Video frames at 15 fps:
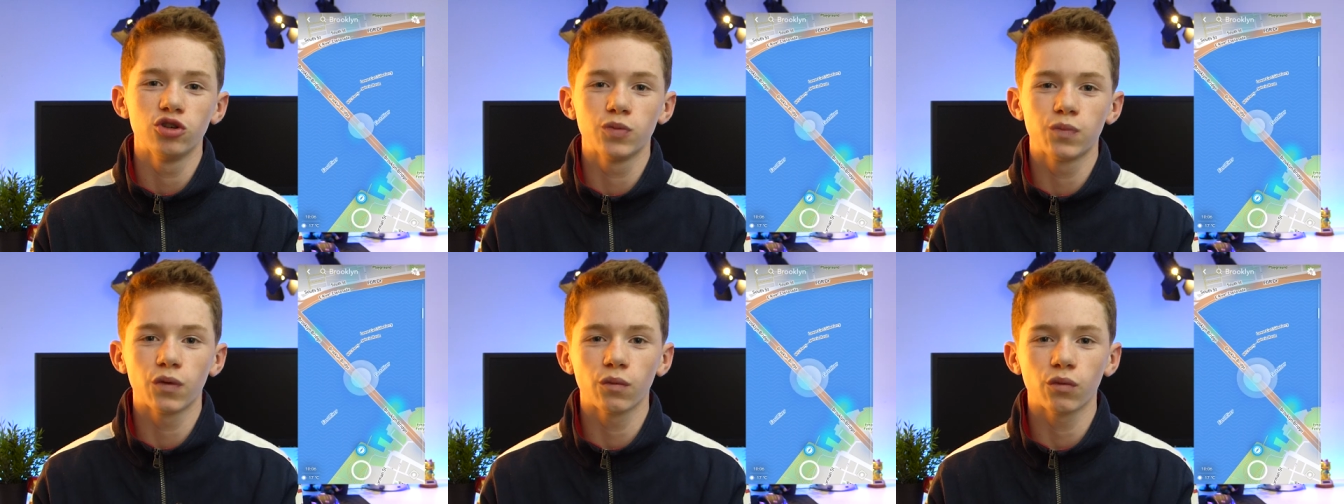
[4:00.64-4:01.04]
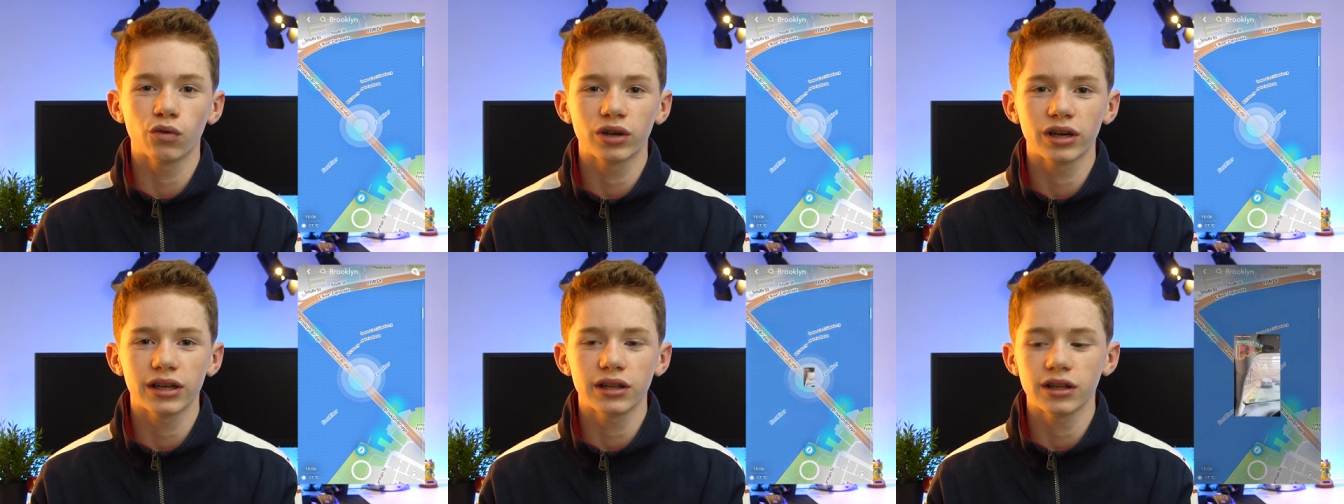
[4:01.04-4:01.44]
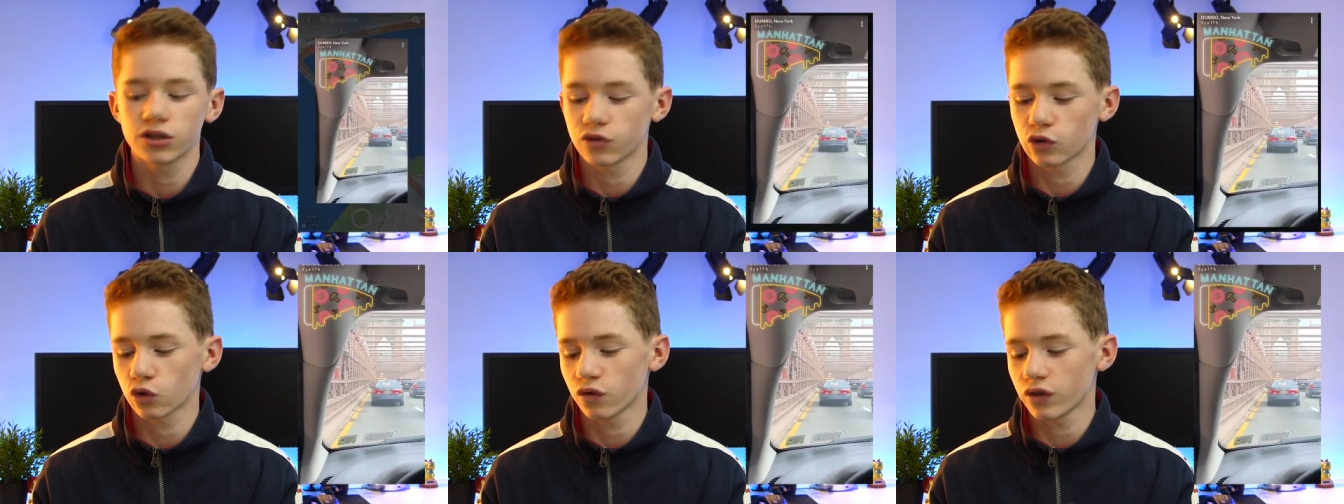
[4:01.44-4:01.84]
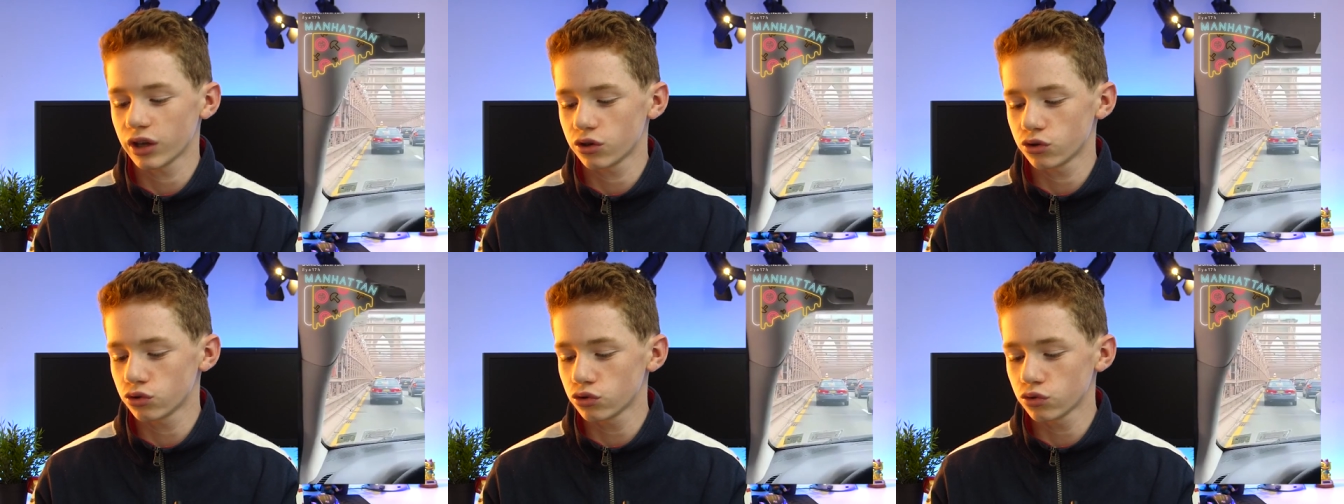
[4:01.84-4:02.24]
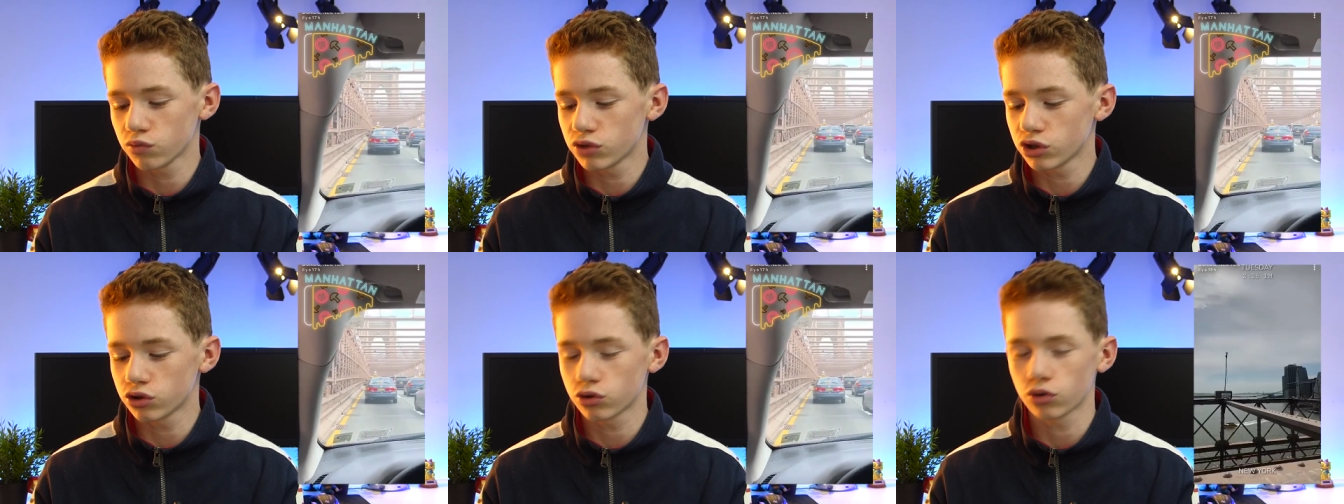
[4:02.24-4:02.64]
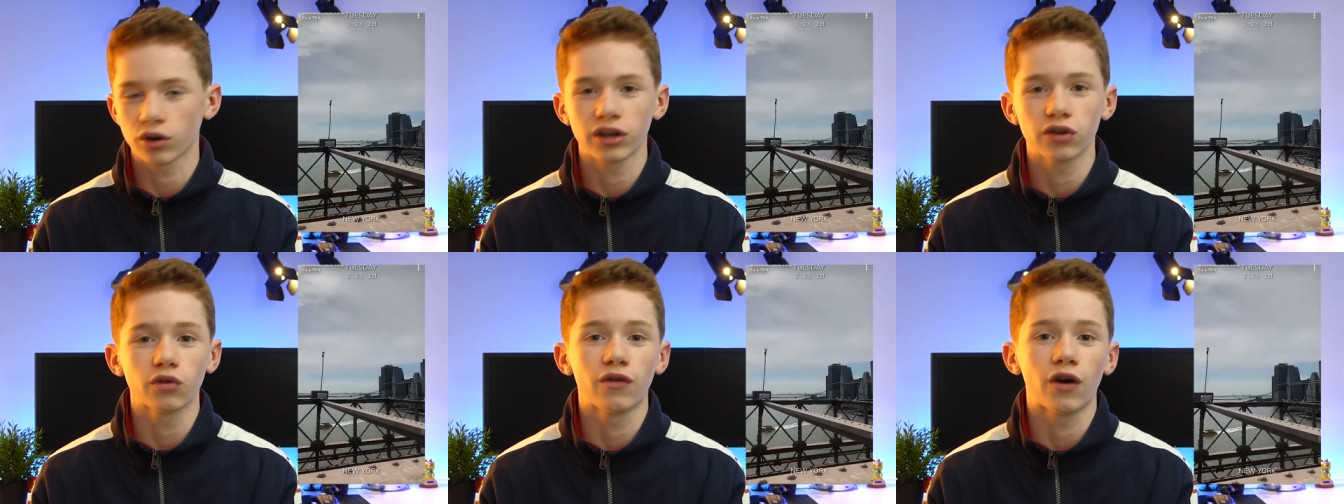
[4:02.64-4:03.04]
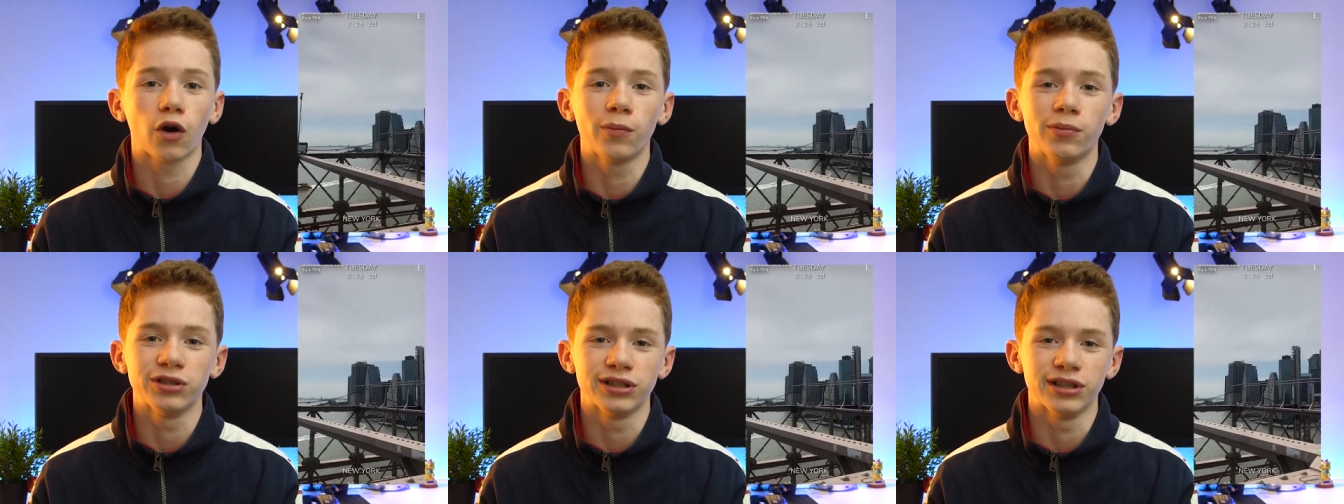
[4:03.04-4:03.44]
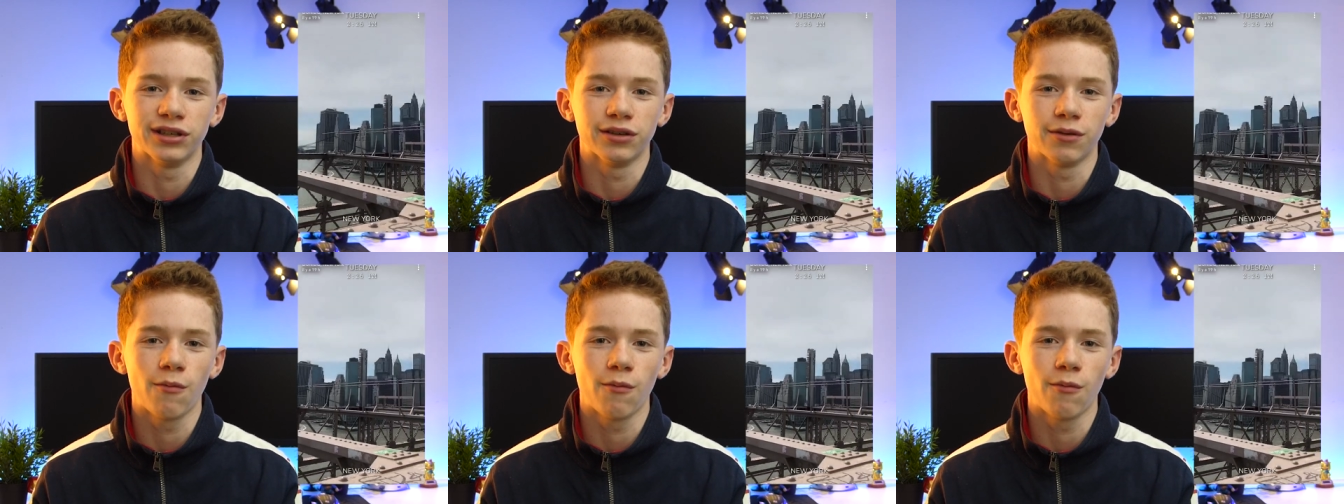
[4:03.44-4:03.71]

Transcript: du pont de Brooklyn et je vais trouver juste une petite story qu'on va reposter.